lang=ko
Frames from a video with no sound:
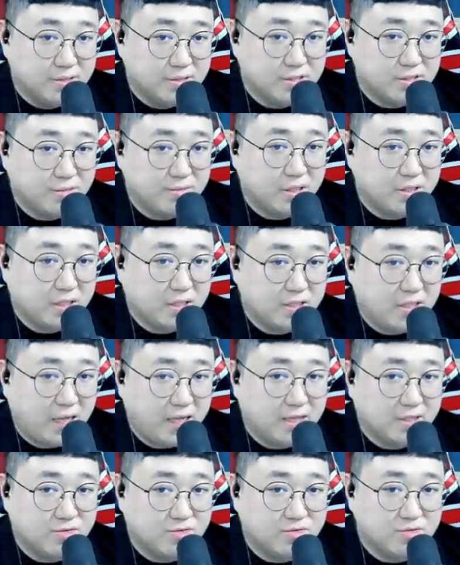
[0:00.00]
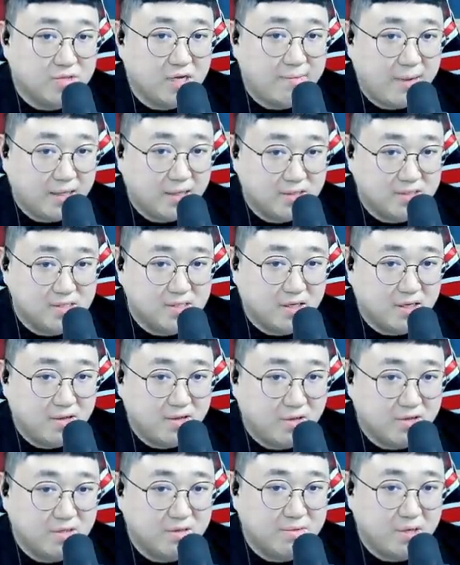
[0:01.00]
저보다 일단 나이가 두 살 많으시니까
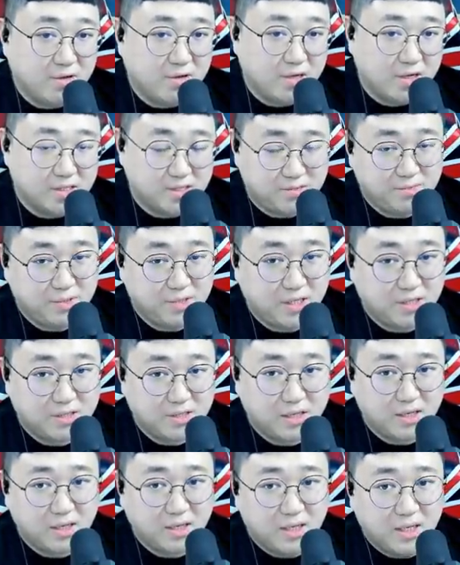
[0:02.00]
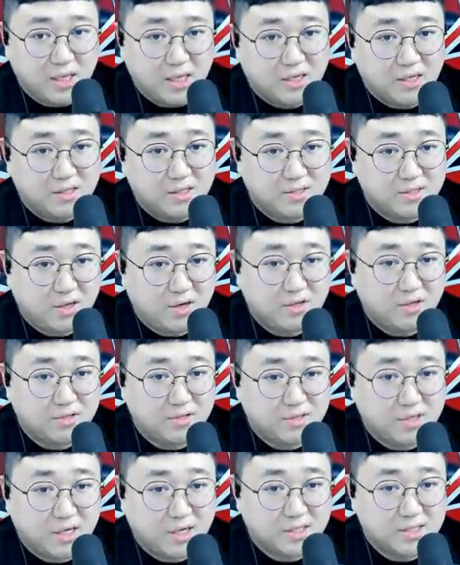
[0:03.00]
형님이라고 하겠습니다 근데 예. 그
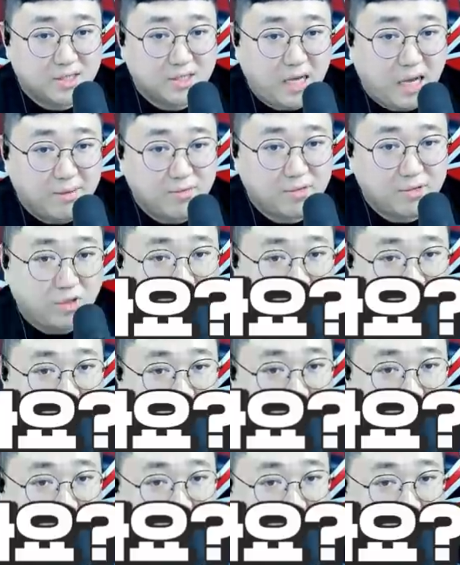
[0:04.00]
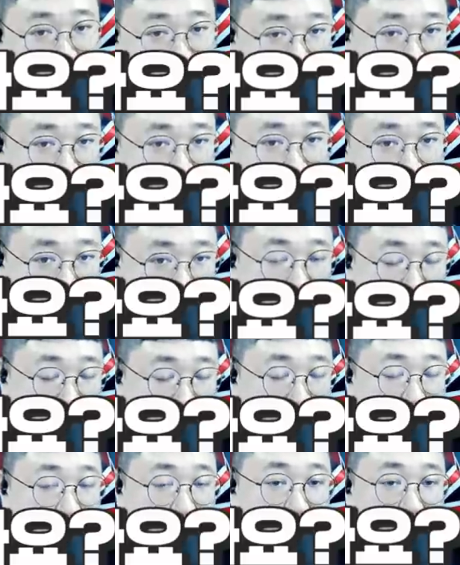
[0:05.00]
36살까지 아무, 여자랑 아무런 그게
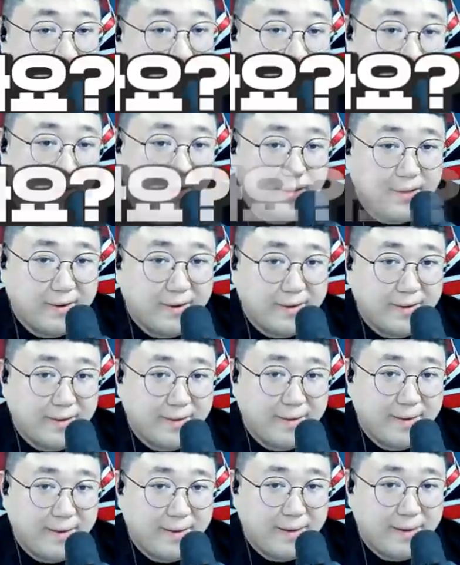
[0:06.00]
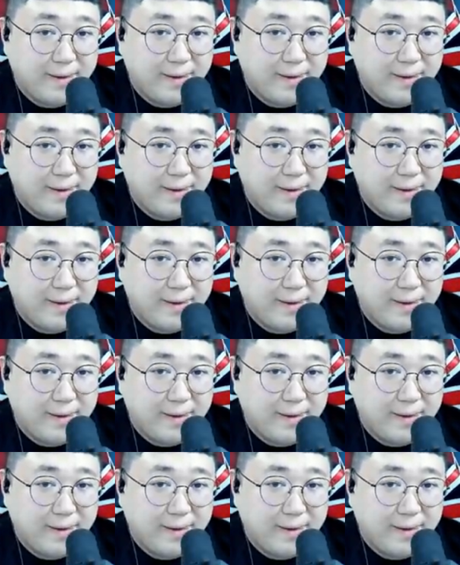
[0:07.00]
없었나요? 예.